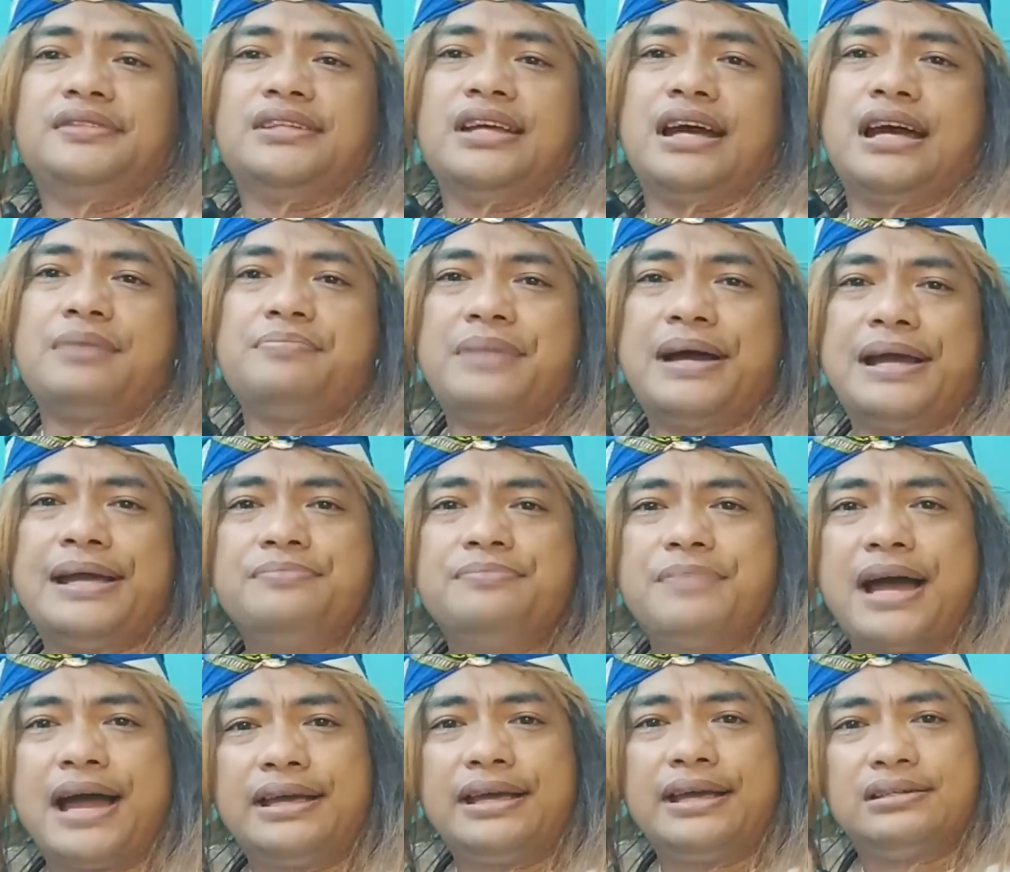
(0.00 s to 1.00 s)
Jangan
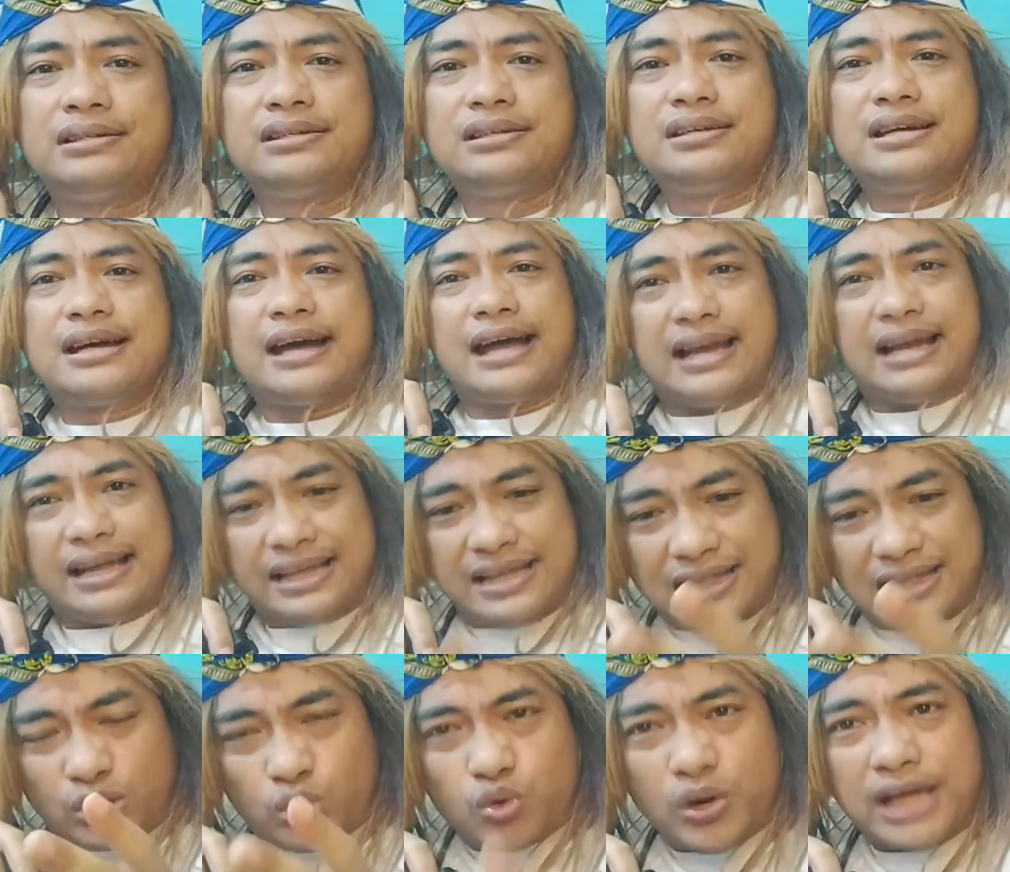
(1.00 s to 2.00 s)
main-main. Karena
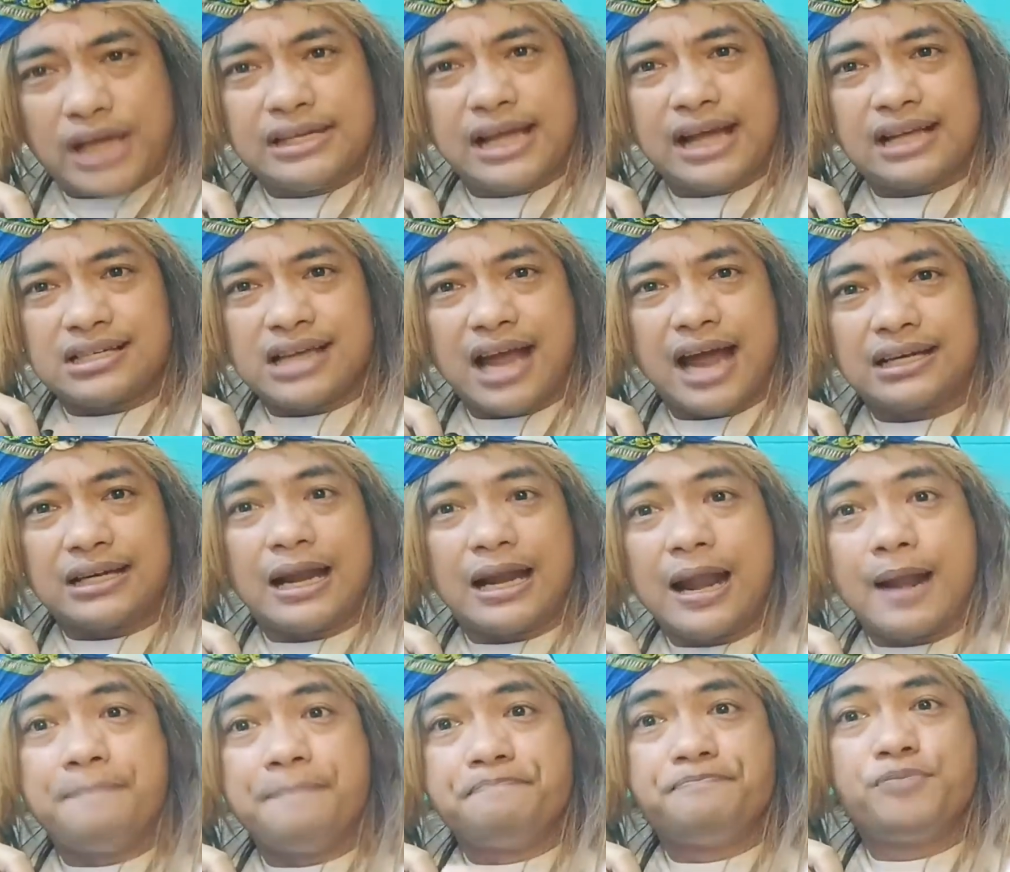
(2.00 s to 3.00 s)
itulah yang sangat
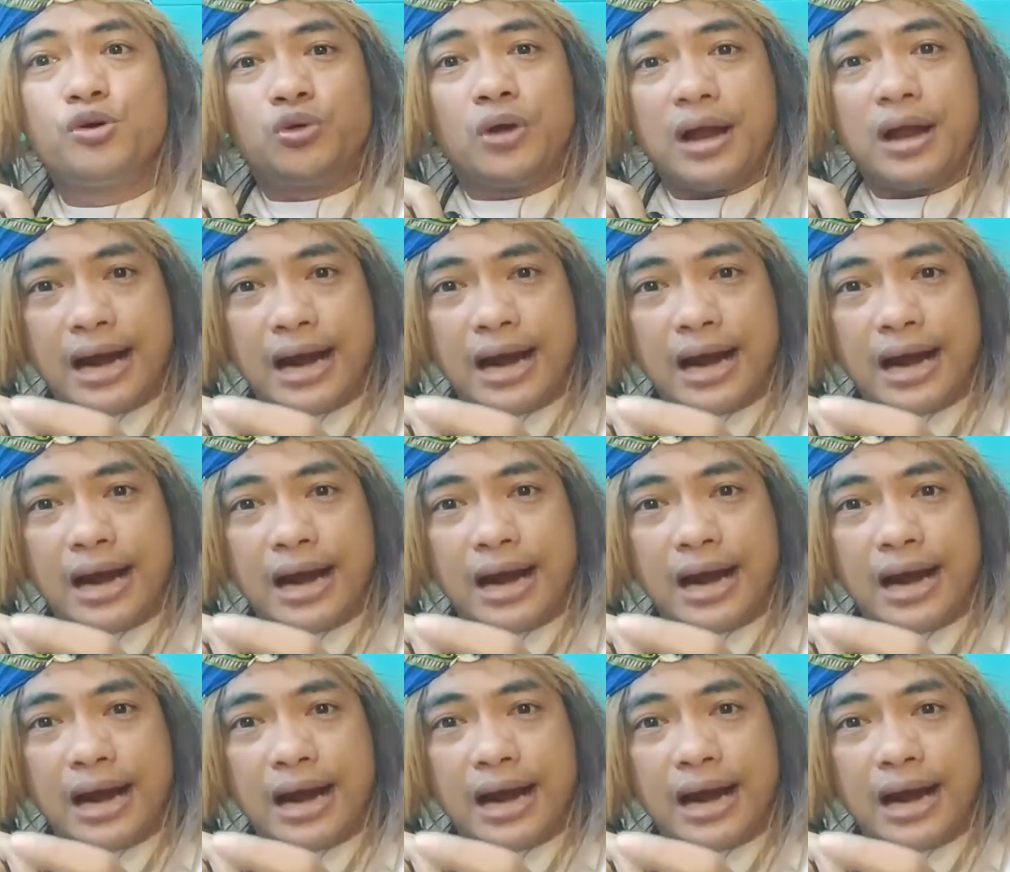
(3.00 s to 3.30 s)
lembut,